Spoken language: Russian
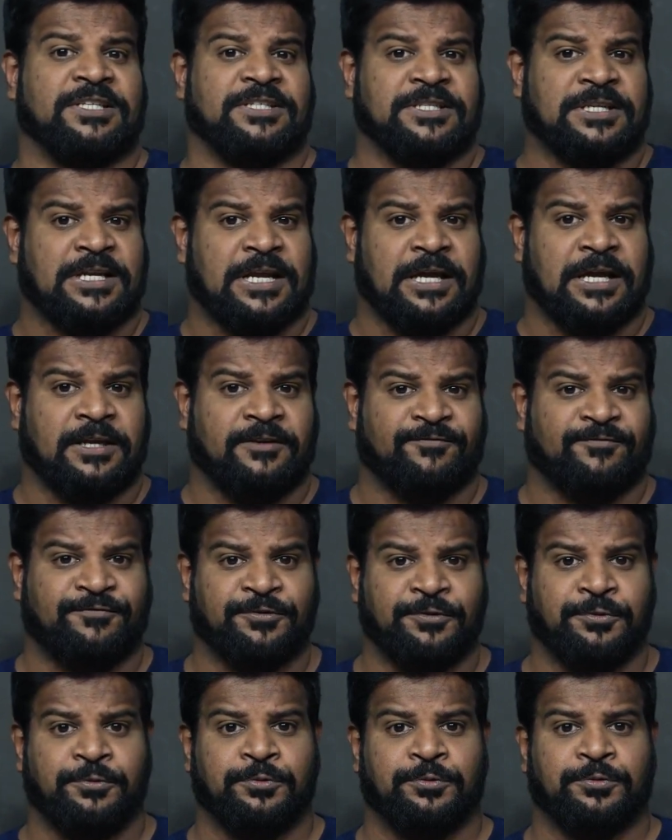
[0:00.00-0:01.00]
что в
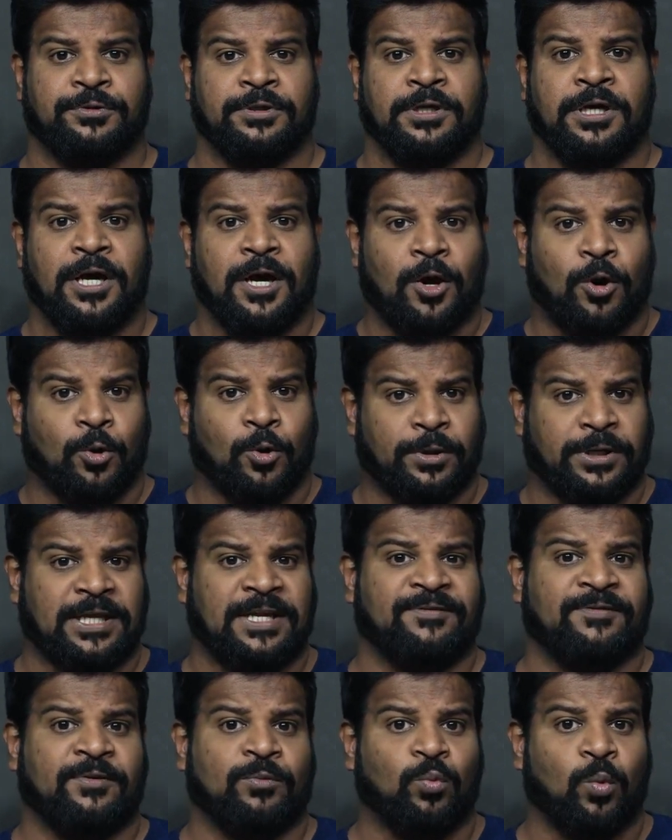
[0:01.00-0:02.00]
основном означает
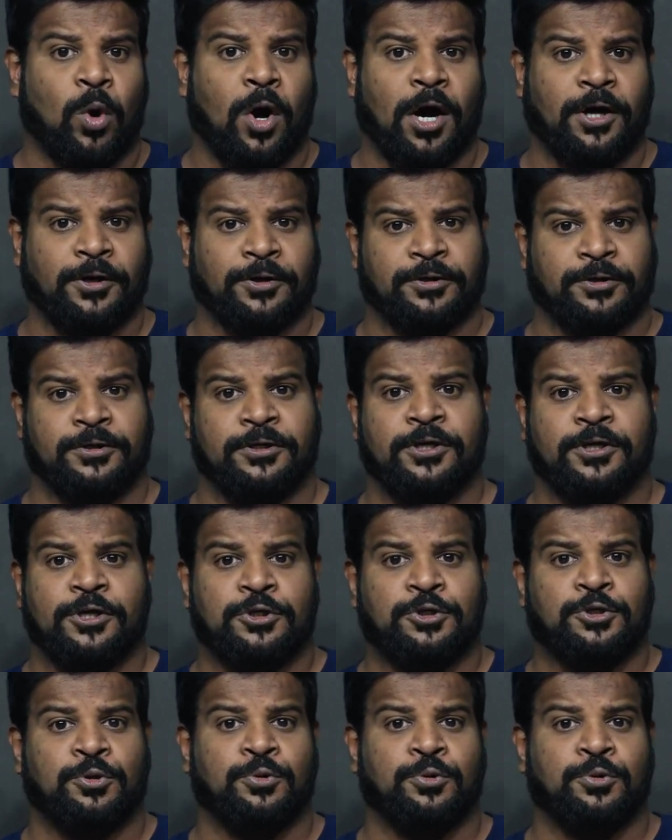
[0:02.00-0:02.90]
отказ от пищи